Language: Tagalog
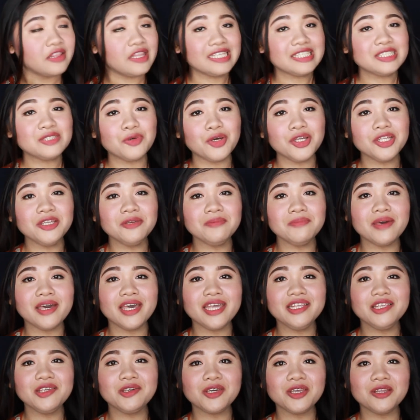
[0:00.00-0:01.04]
This one
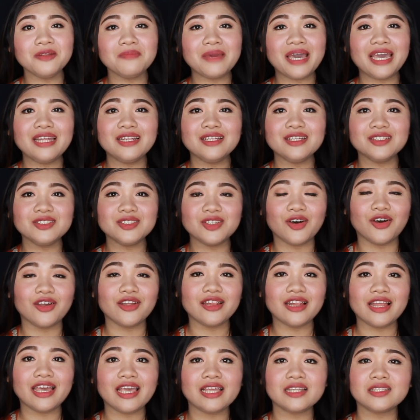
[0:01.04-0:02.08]
naman, you can buy this
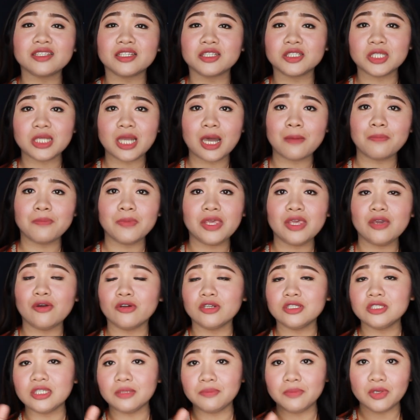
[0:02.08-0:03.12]
online sa Shopee
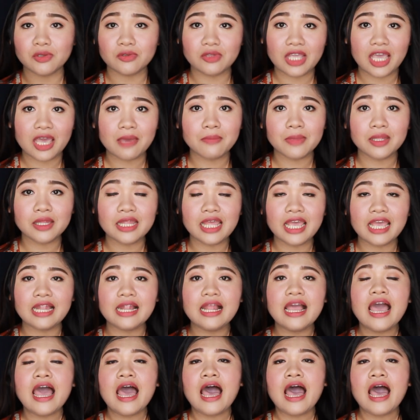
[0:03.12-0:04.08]
or sa Beauty MNL.